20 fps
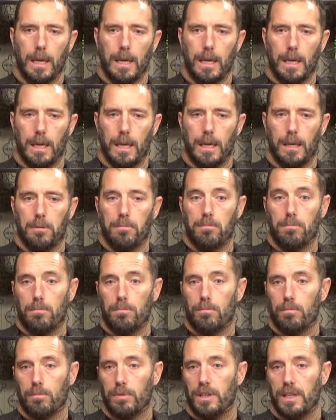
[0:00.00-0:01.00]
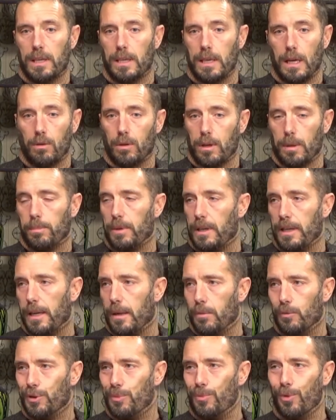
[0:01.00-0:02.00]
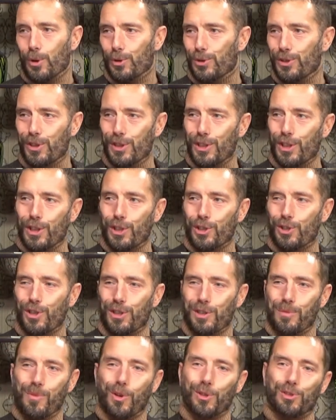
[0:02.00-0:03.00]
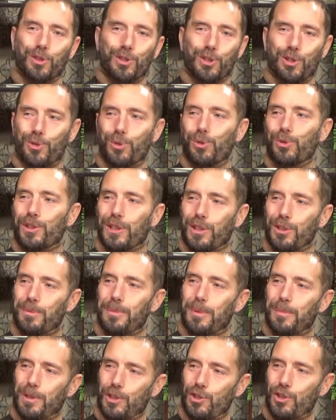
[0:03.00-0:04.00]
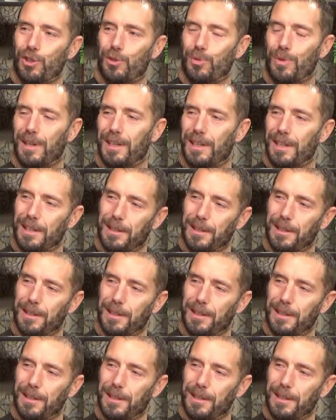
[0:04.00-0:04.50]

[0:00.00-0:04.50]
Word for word: E, ehm, Chiaro che parliamo di moto e di, certo, di, moto certo. di scooter. no, lo dico fare.